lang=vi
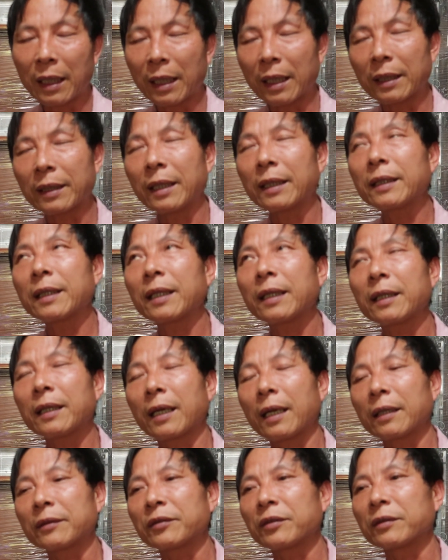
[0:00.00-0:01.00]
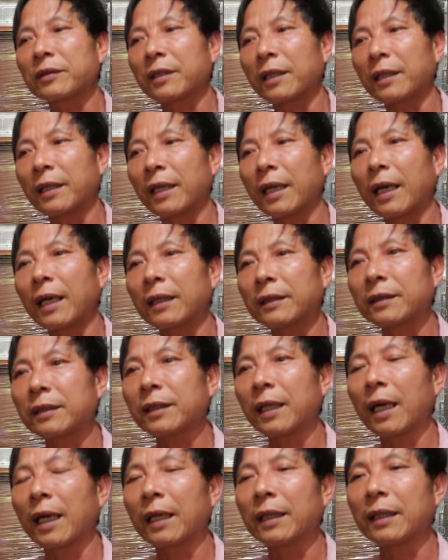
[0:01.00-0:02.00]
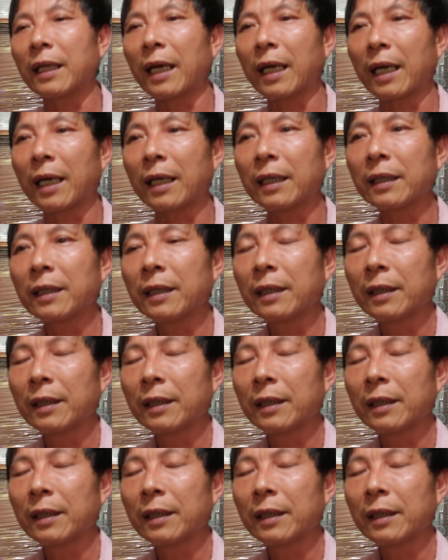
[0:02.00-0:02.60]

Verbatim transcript: à, đến cái uh, chương trình uh, thứ hai là